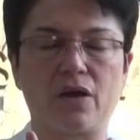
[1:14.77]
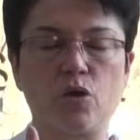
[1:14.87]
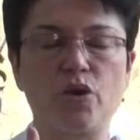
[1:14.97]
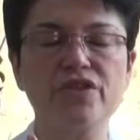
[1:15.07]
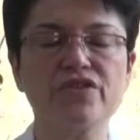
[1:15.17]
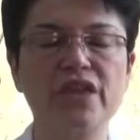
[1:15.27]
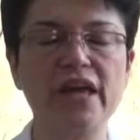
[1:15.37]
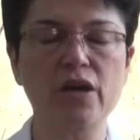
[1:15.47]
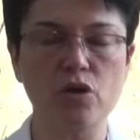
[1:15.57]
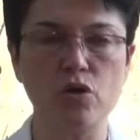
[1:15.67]
lo
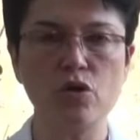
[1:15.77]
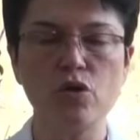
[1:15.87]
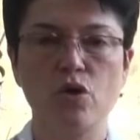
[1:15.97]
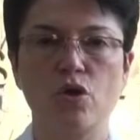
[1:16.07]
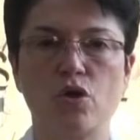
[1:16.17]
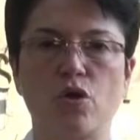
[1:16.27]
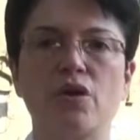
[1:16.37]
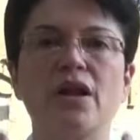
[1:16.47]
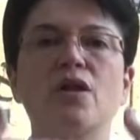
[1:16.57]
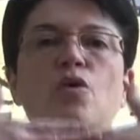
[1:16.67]
interno
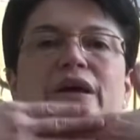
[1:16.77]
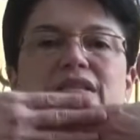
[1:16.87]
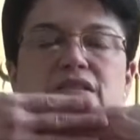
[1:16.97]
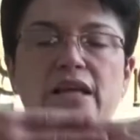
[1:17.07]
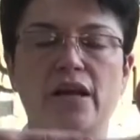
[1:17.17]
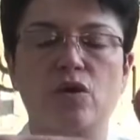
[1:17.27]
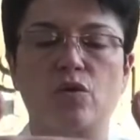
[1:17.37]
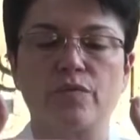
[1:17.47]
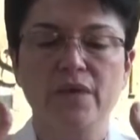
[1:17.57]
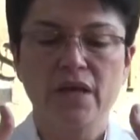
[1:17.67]
con lo
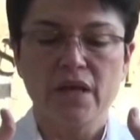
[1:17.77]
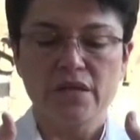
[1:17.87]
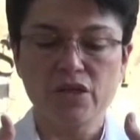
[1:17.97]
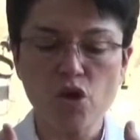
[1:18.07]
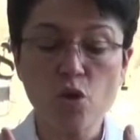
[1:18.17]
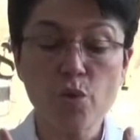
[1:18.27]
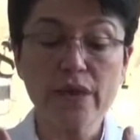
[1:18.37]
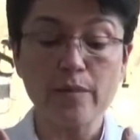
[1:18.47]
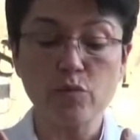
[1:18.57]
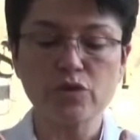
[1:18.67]
externo. Si no
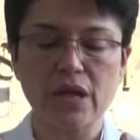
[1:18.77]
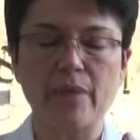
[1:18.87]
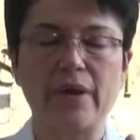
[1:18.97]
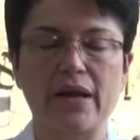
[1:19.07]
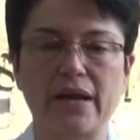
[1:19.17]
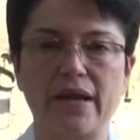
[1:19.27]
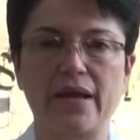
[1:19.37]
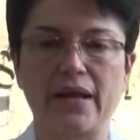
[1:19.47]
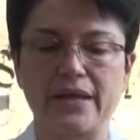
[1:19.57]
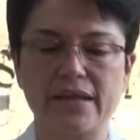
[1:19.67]
cuidamos la
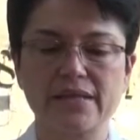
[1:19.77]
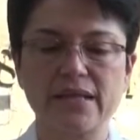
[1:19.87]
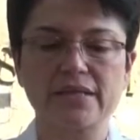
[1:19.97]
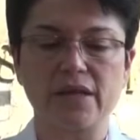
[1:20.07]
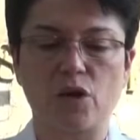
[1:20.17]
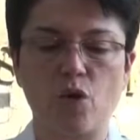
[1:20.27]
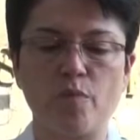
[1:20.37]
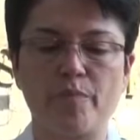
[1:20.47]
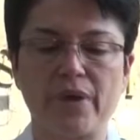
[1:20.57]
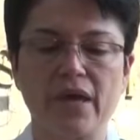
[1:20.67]
barrera y esta se
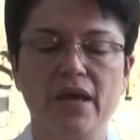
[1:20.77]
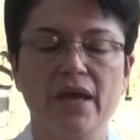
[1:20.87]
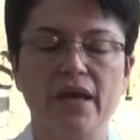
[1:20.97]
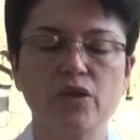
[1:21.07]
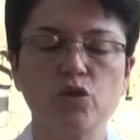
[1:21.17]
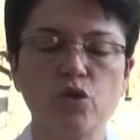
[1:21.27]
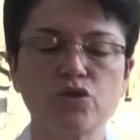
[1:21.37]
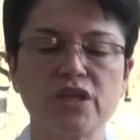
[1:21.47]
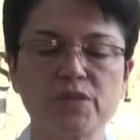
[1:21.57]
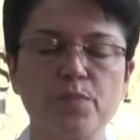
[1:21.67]
rompe,
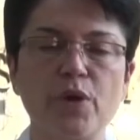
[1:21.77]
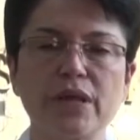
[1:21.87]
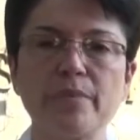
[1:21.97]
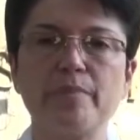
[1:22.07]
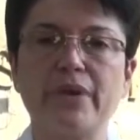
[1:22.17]
entonces pueden